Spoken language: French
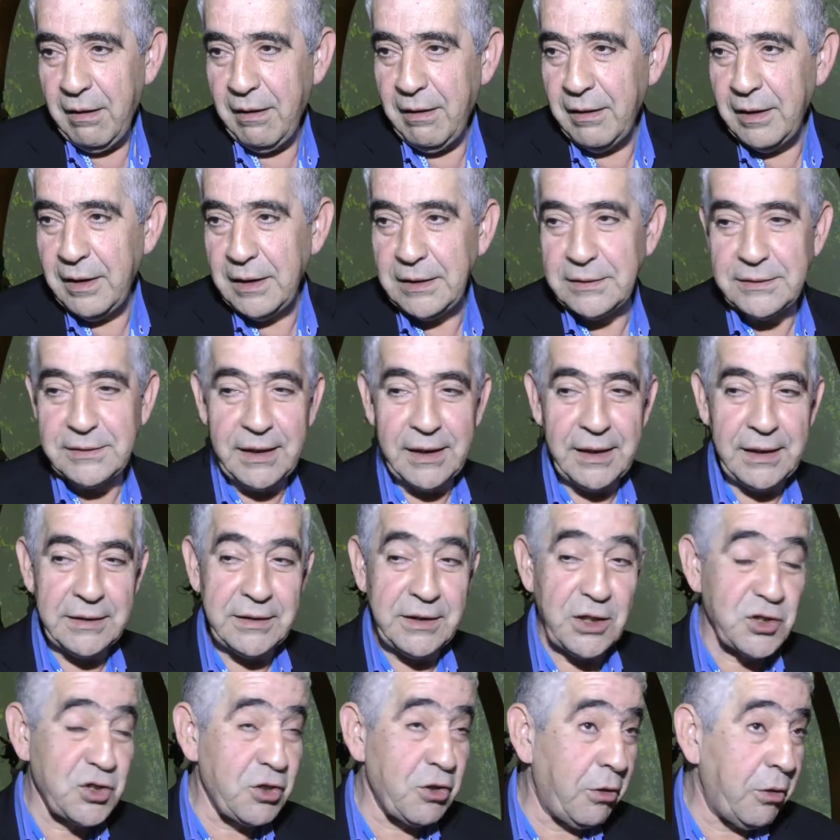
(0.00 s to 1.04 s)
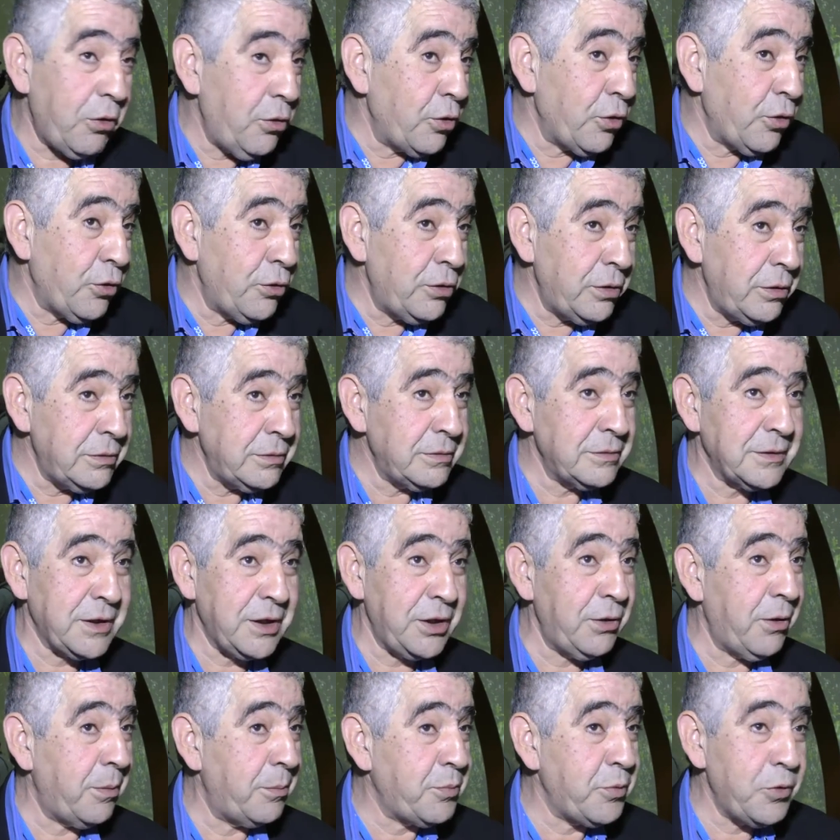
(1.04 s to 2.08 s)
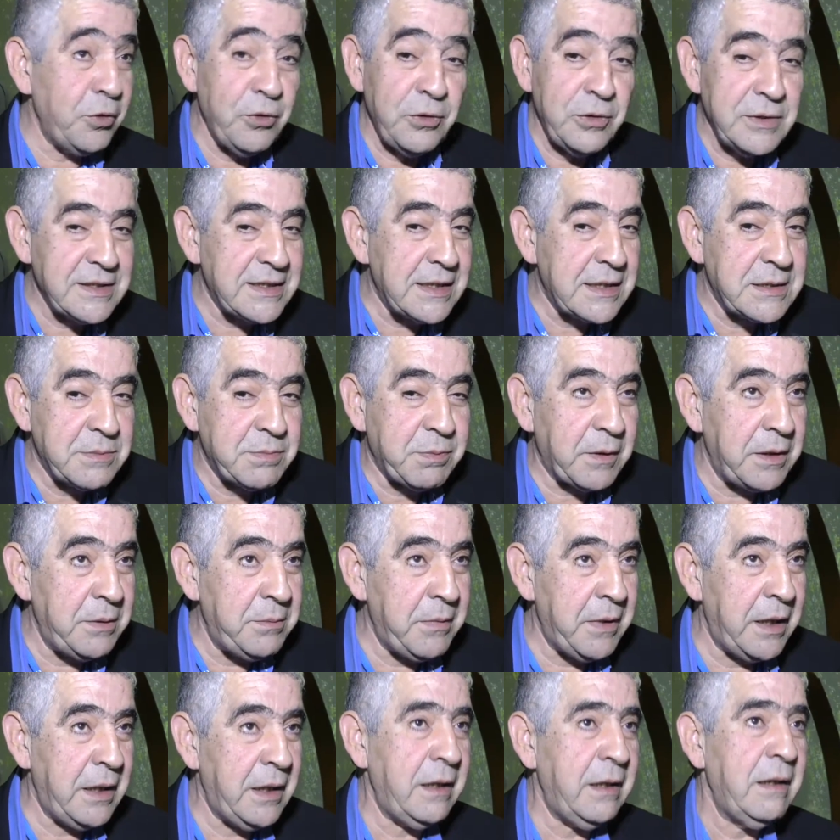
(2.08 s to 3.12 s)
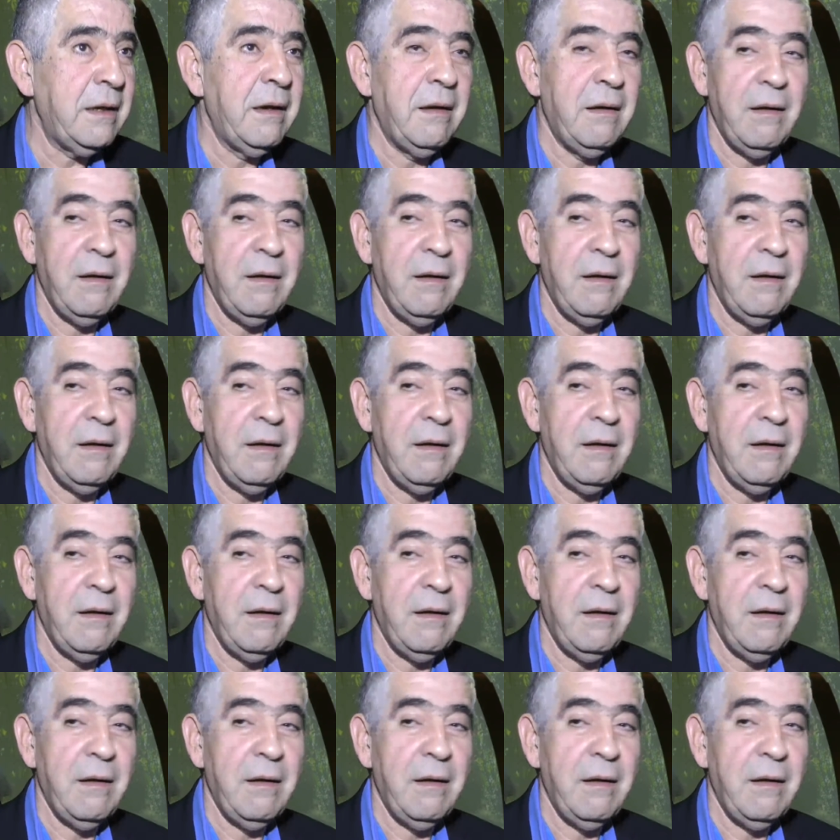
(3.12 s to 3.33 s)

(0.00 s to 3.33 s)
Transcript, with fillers: euh, des, gens heureux qui ont pu s'exprimer,